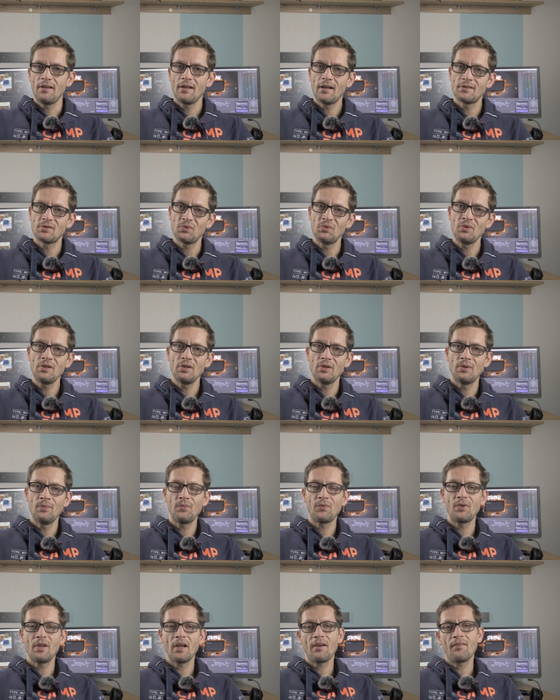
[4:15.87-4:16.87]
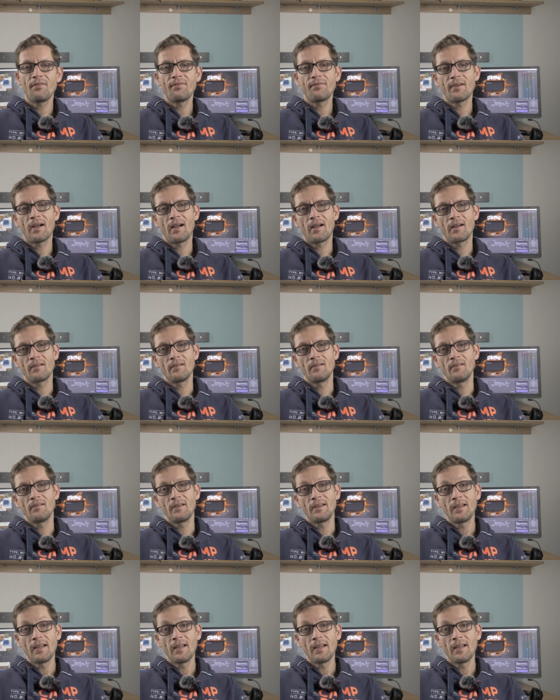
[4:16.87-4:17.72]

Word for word: Ich als Ungeimpfter fahre